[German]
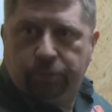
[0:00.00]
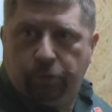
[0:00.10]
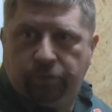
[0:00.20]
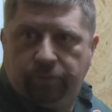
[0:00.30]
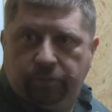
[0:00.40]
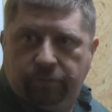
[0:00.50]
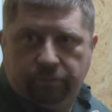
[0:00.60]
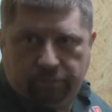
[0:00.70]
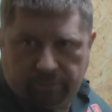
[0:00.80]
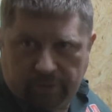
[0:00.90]
zu prüfen.
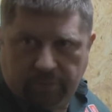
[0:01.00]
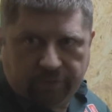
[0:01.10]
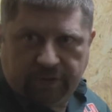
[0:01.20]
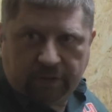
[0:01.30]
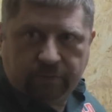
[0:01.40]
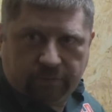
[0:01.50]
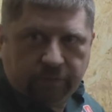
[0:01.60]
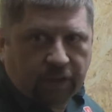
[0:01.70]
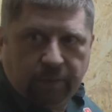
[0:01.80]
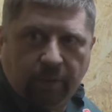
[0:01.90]
Ne? Weil, wie gesagt,
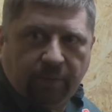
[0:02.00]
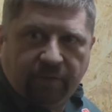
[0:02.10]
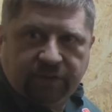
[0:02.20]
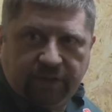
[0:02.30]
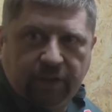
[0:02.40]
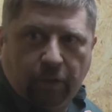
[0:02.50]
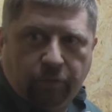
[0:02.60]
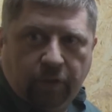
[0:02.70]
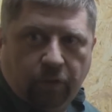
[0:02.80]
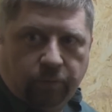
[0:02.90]
kann immer mal was in den
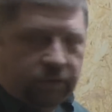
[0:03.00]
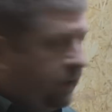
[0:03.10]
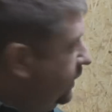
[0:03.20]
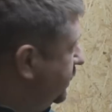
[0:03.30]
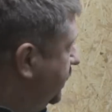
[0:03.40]
Lauf gekommen sein,